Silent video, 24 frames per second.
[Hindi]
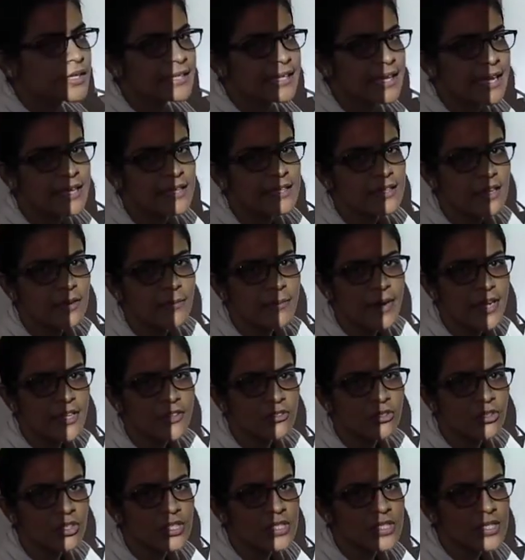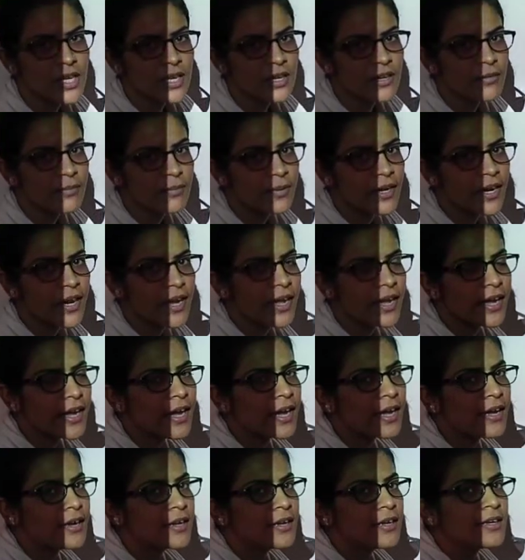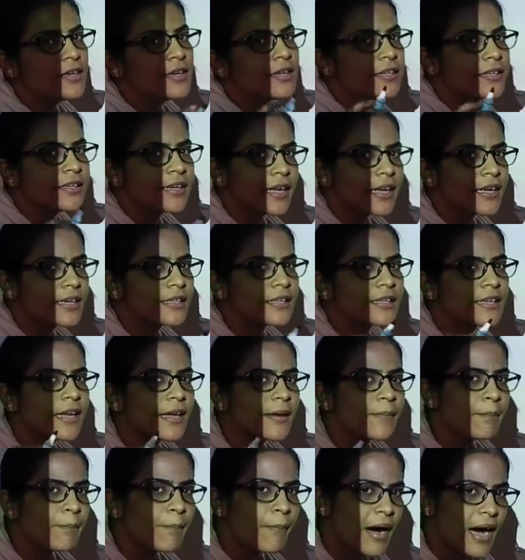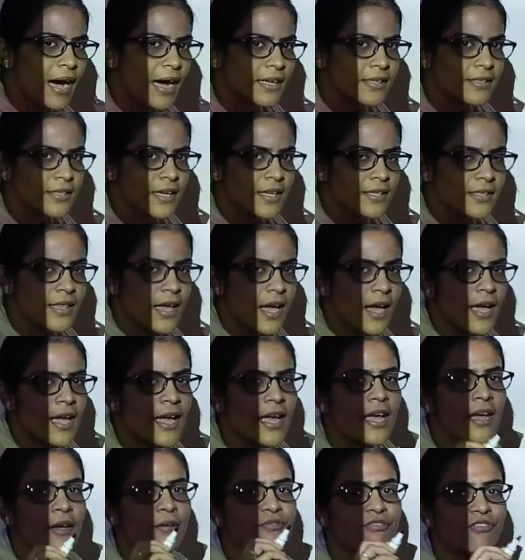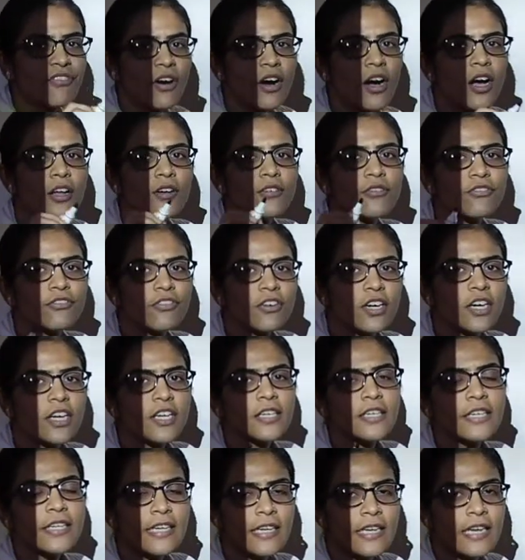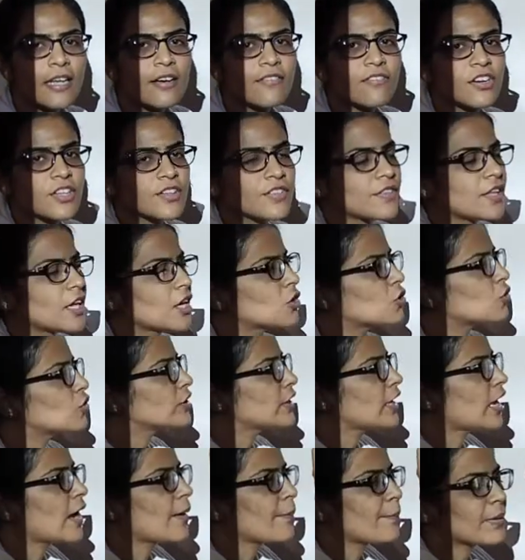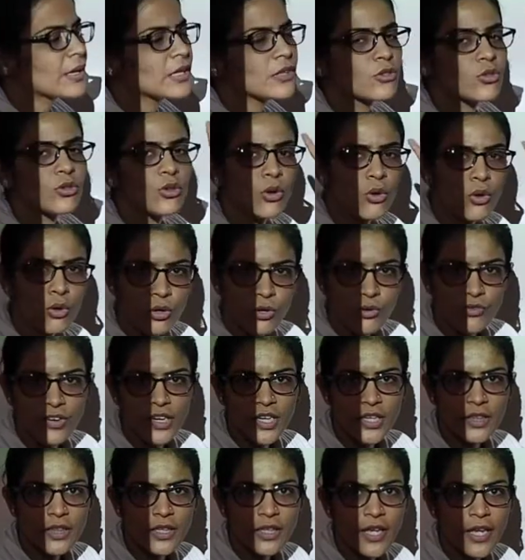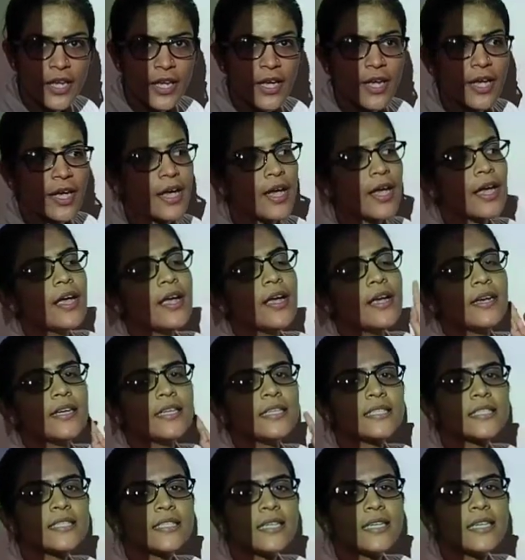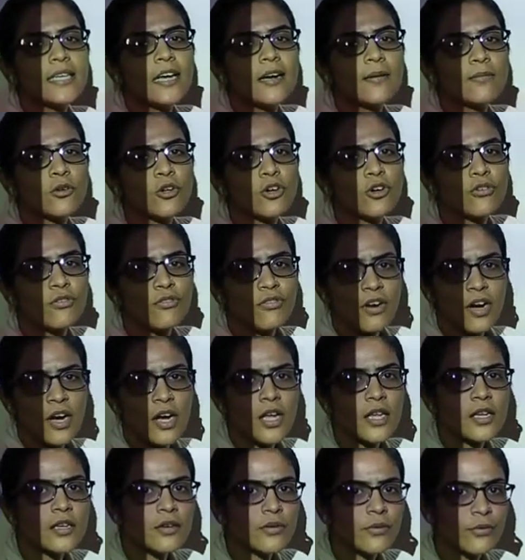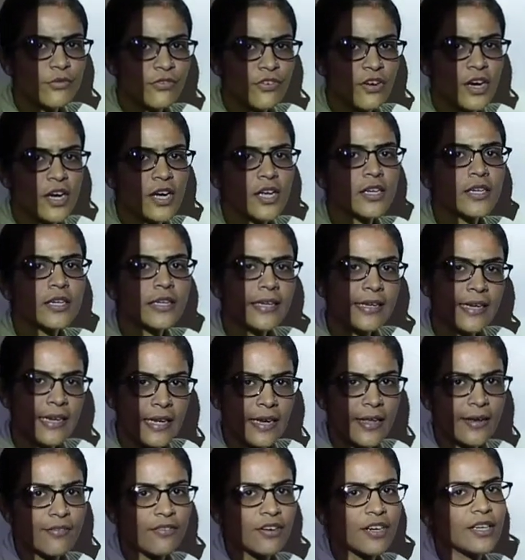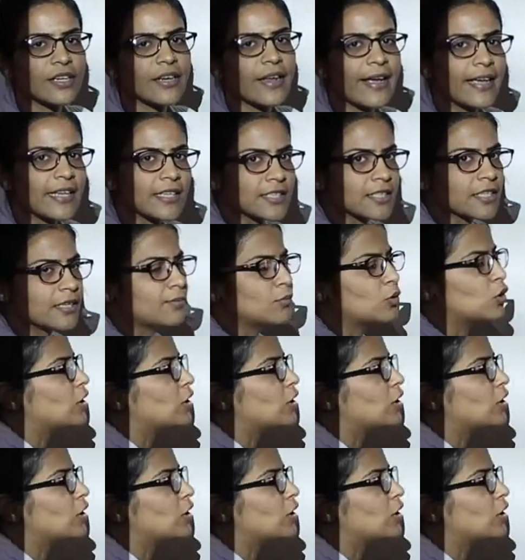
कि टेन के बाद कौन सा नंबर आएगा टेन के बाद आता है वन वन इलेवन देखो यहाँ पे दो वन दिए हैं इसलिए हम लोग वन वन इलेवन ऐसे